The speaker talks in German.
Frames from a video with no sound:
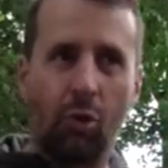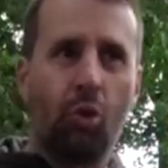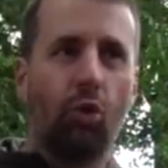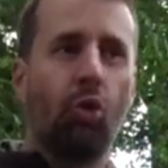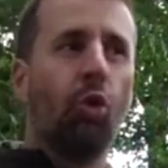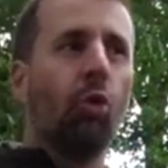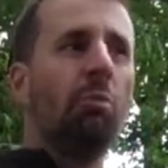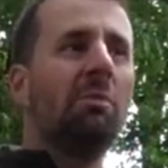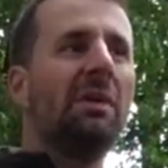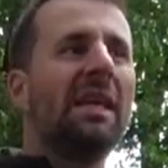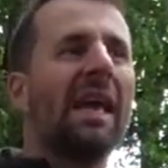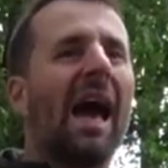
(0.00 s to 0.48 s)

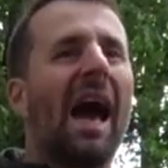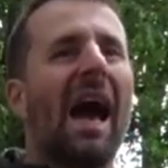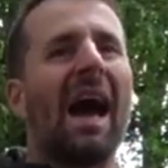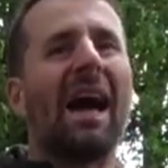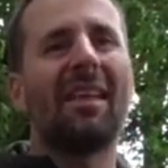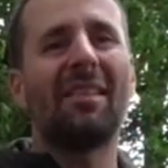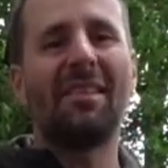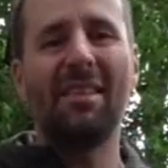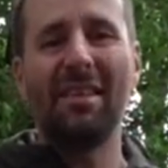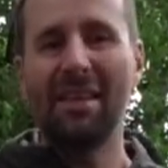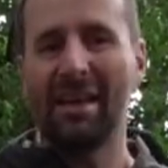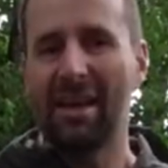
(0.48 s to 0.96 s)

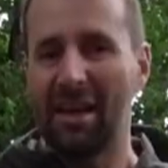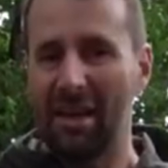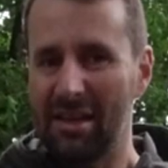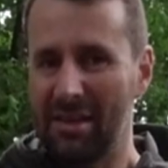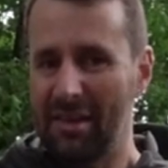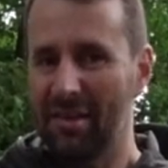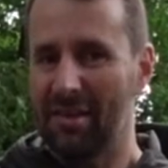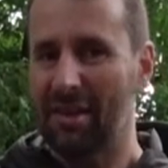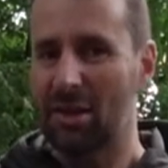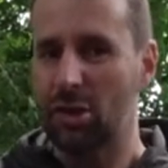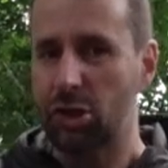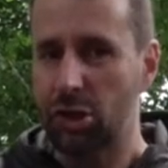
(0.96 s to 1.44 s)
gummiartiger,
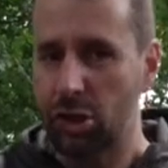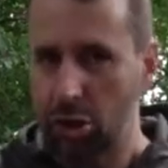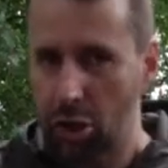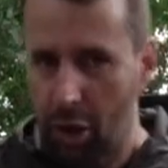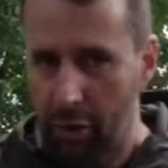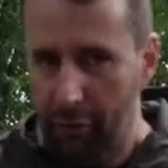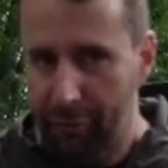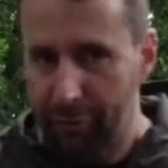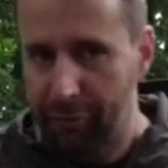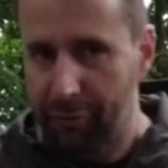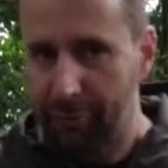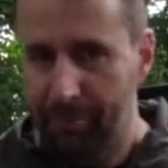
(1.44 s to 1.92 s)
dieser
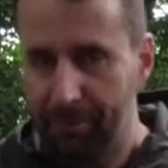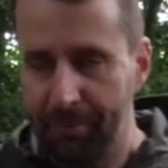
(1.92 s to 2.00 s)
Stoff.